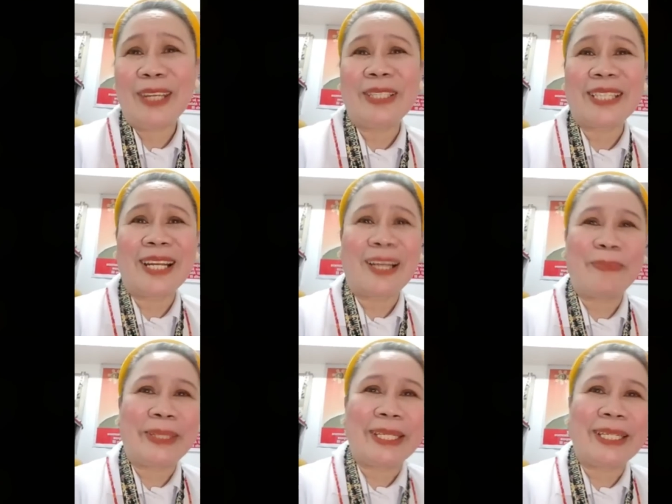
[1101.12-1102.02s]
Kung
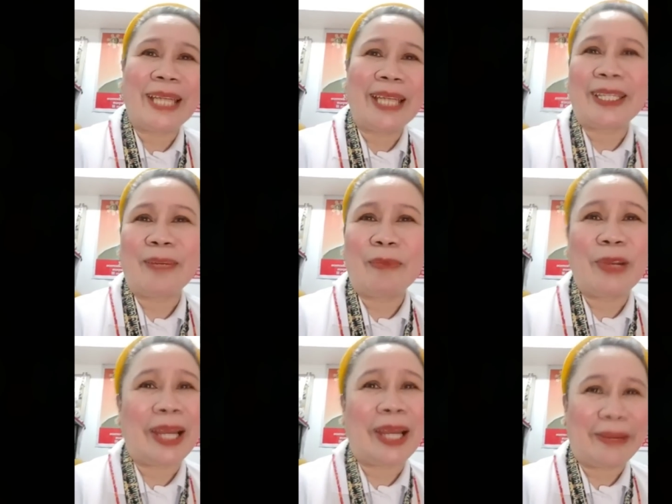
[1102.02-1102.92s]
tinalikuran man
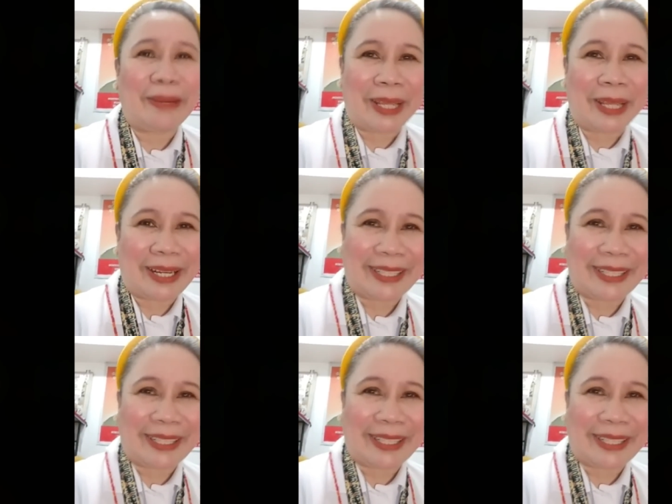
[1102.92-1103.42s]
tayo nila,